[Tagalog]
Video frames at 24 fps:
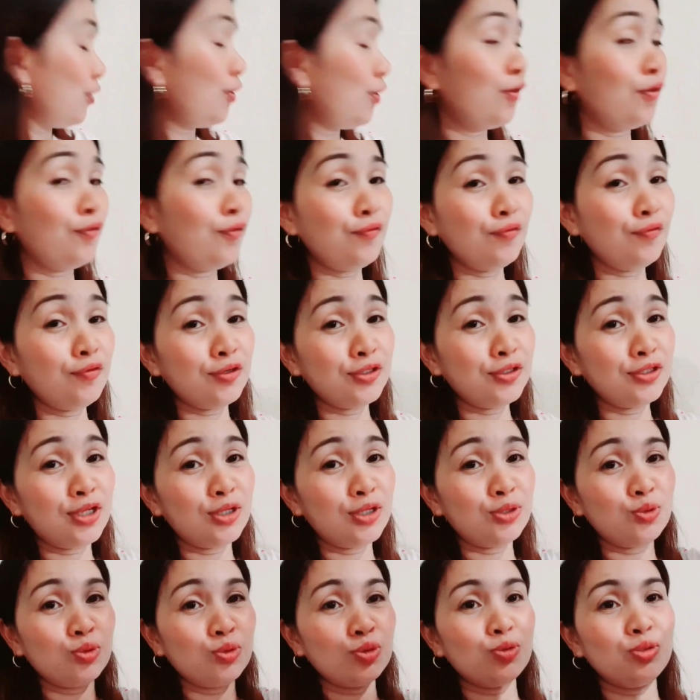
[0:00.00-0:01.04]
of course,
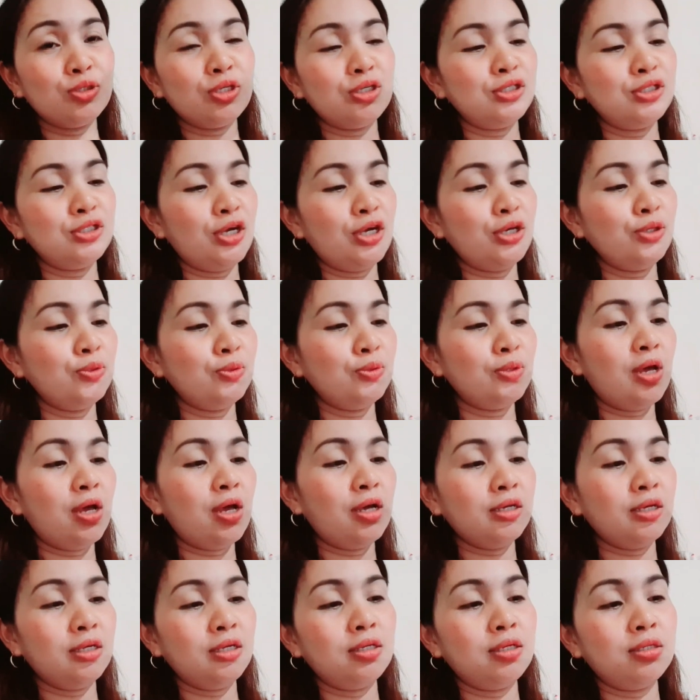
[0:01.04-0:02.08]
nasuot ko na siya yung
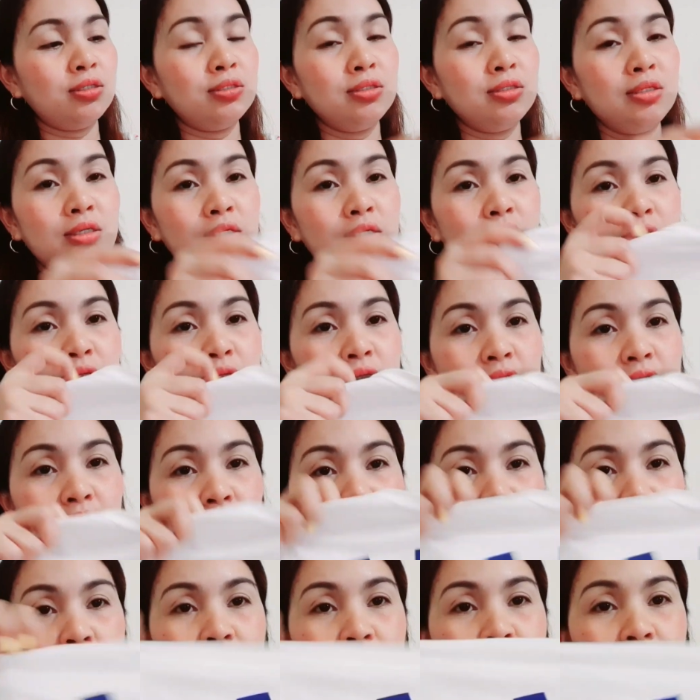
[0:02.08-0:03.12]
aking
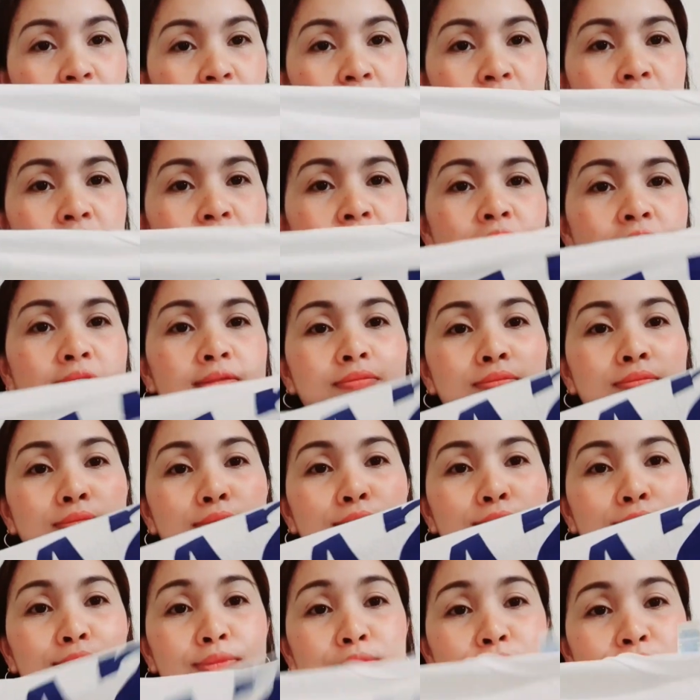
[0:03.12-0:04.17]
t-shirt.
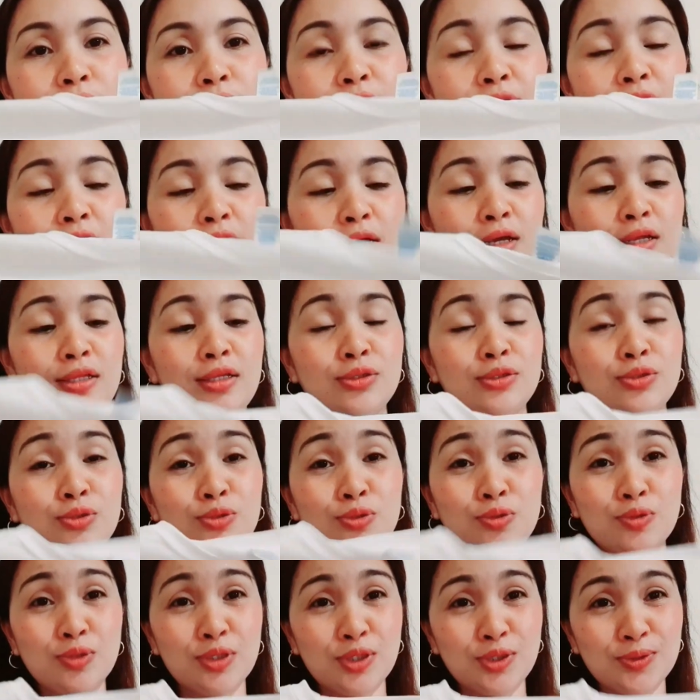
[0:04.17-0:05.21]
Kaya, nasuot
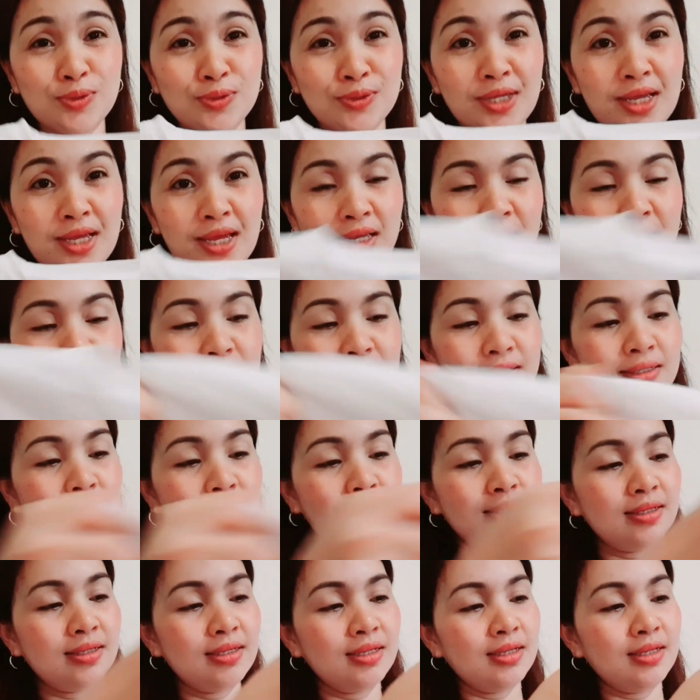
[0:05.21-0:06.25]
ko na siya guys.
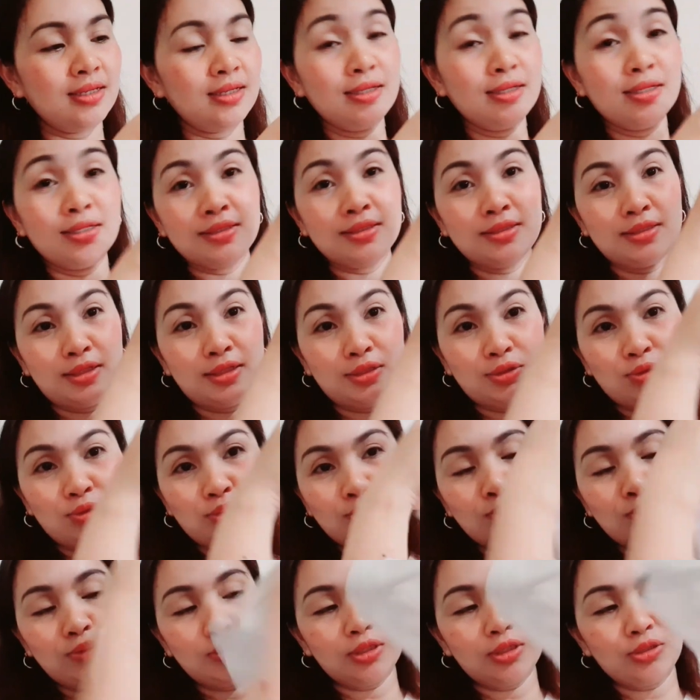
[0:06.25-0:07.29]
Nasuot
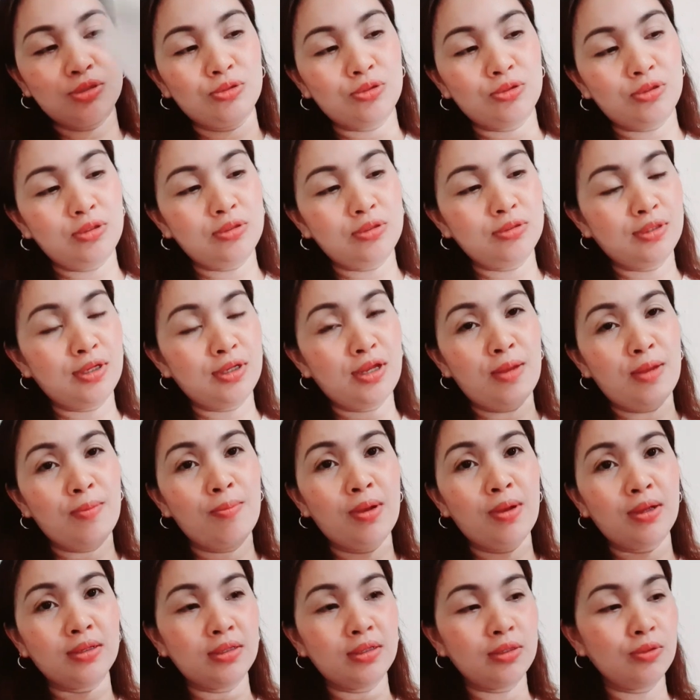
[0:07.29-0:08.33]
ko na to
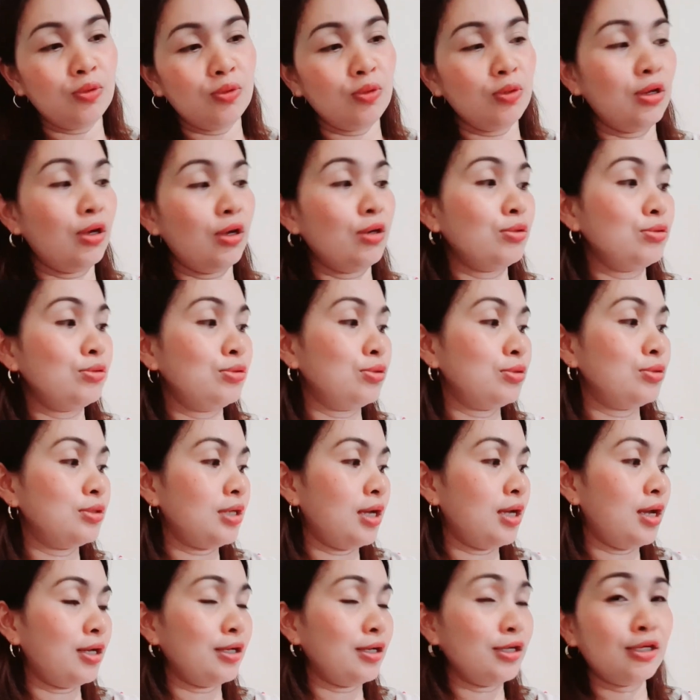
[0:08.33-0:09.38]
habang nag-haul ako dun
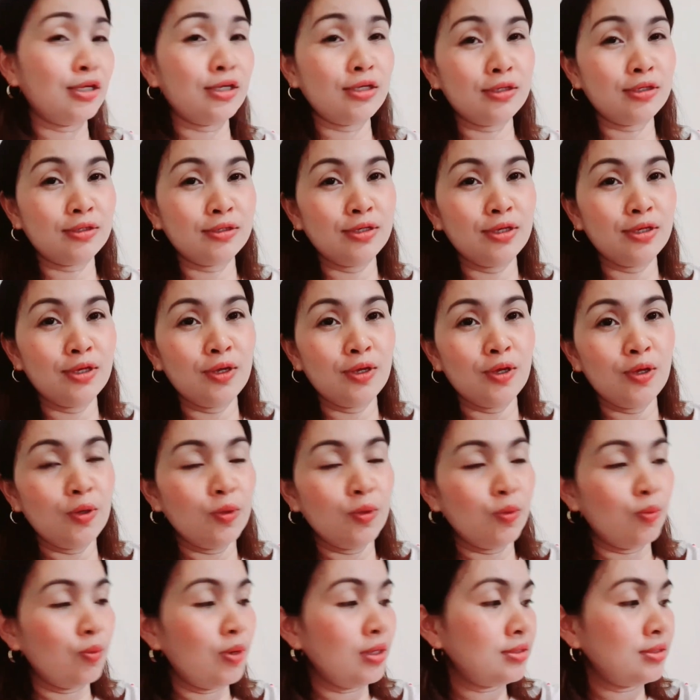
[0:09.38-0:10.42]
sa aking
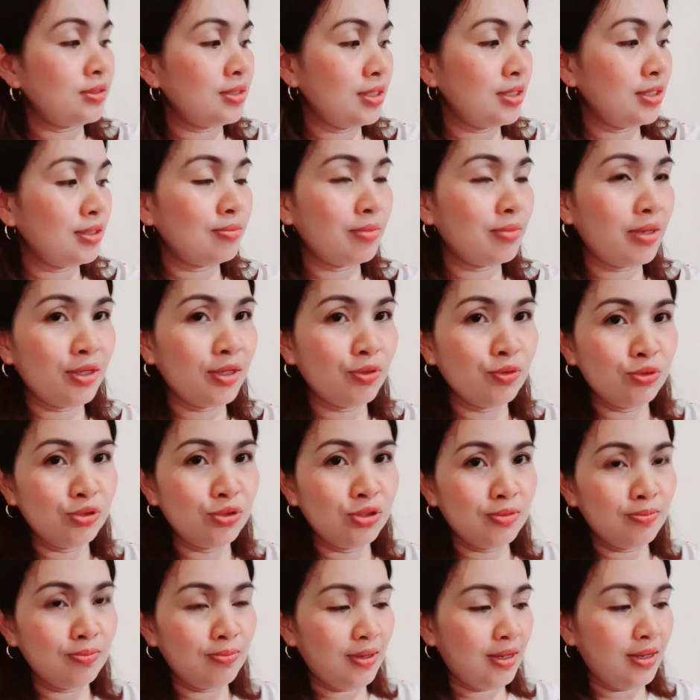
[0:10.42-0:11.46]
what's in my
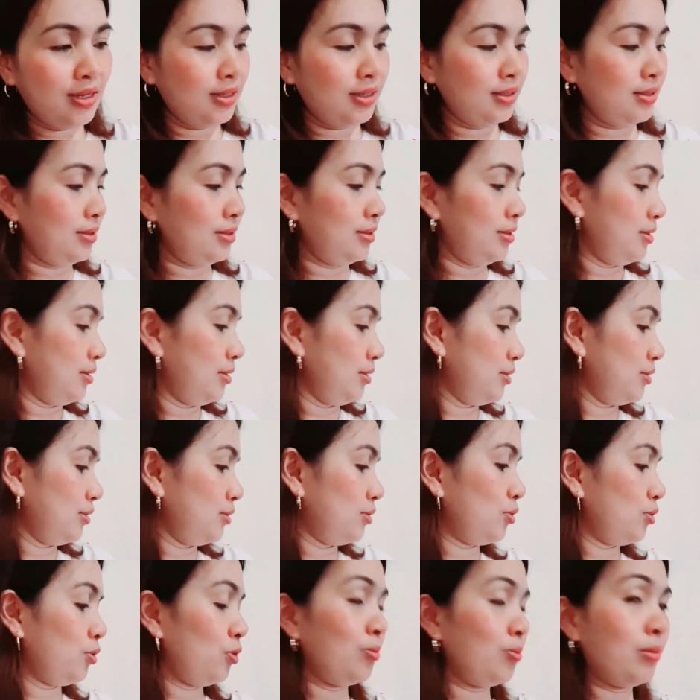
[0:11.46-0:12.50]
Gucci bag.
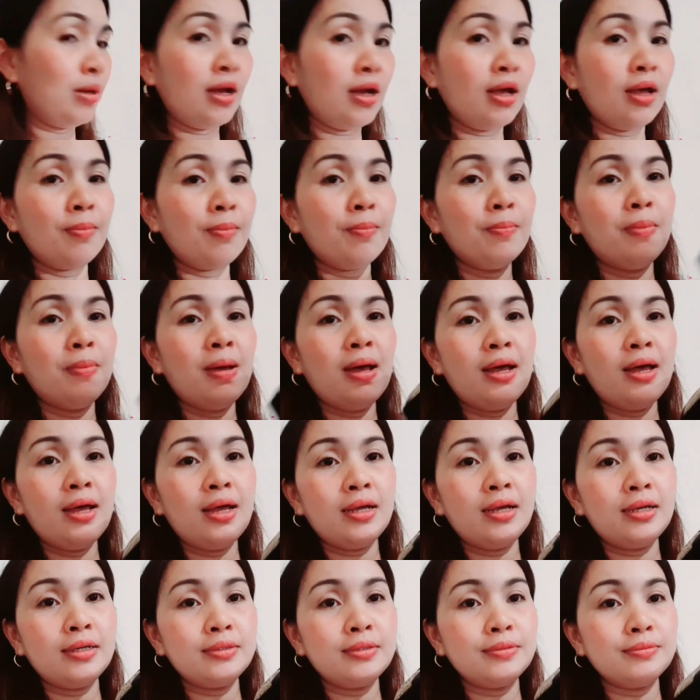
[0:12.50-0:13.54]
So, mga
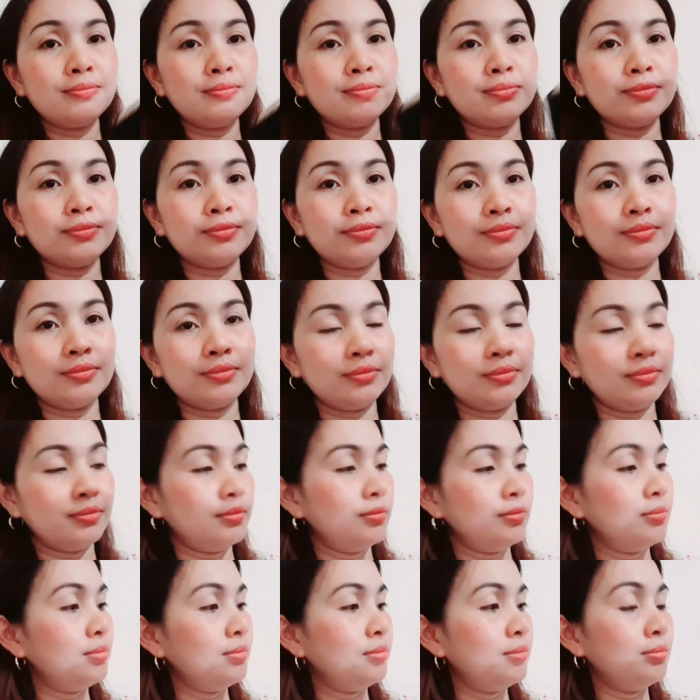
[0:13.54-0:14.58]
bag.
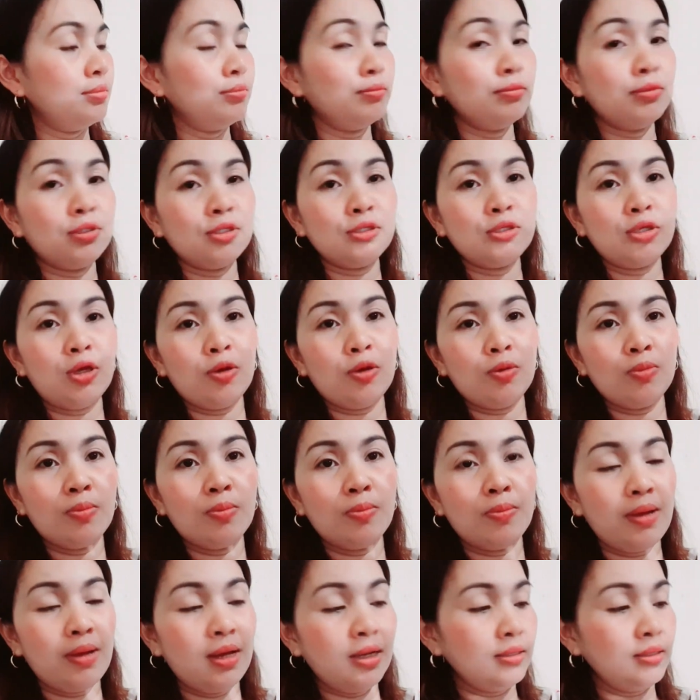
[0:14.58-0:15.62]
Meron
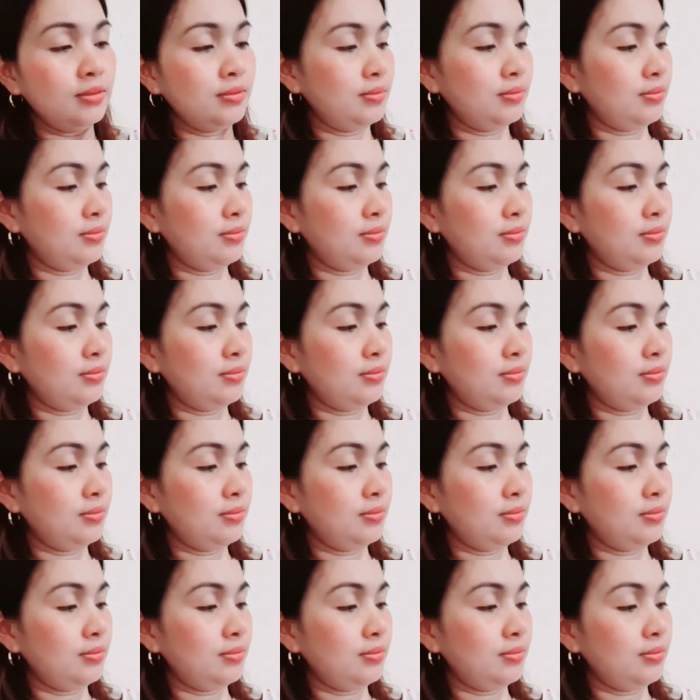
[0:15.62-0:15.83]
akong bag.